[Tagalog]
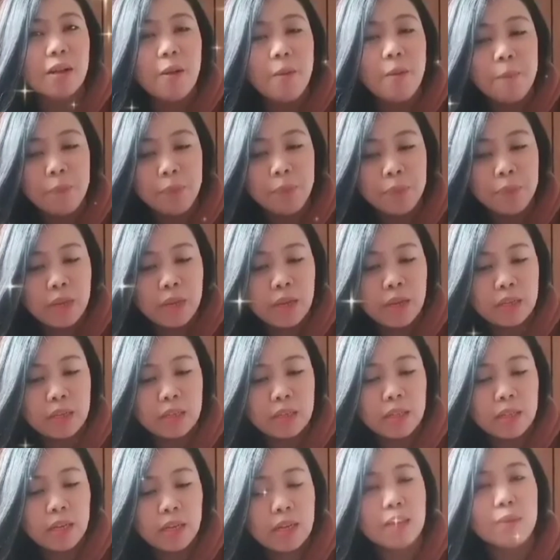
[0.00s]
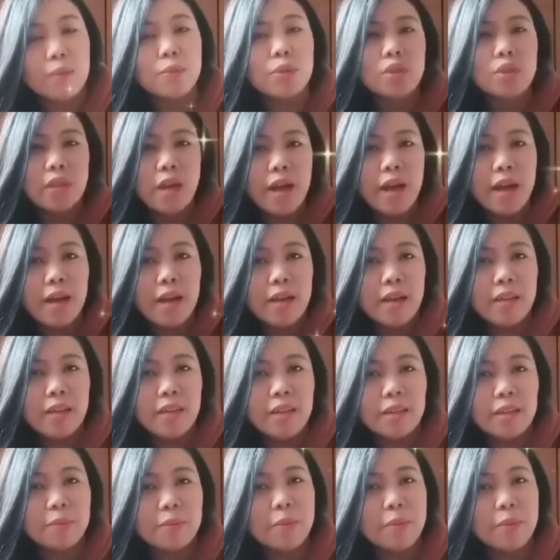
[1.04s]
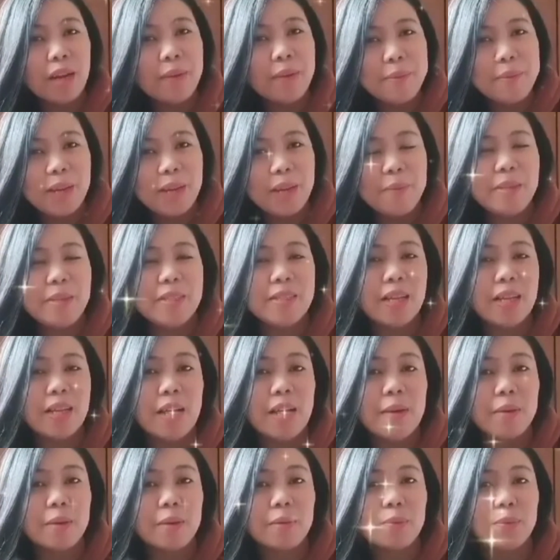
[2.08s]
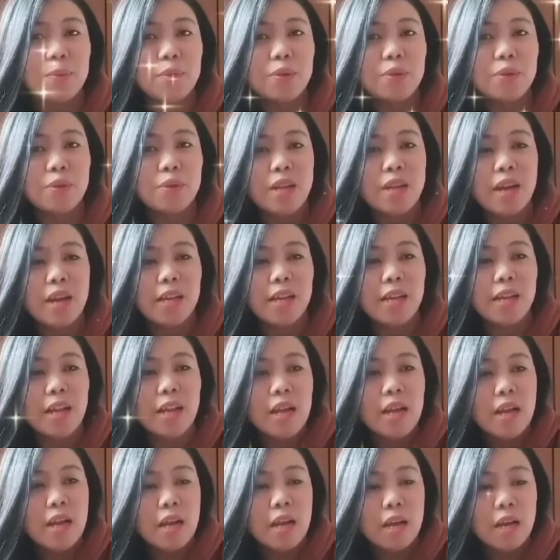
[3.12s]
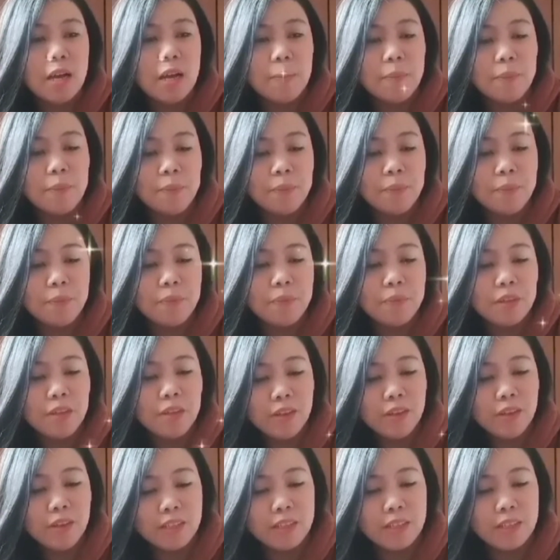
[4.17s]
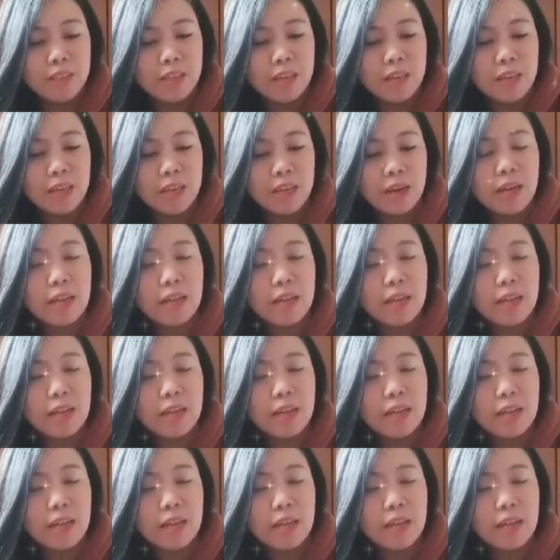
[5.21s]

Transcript: nagkakamustahan at maraming maraming salamat Bugdo dahil um, yun, uh, hanggang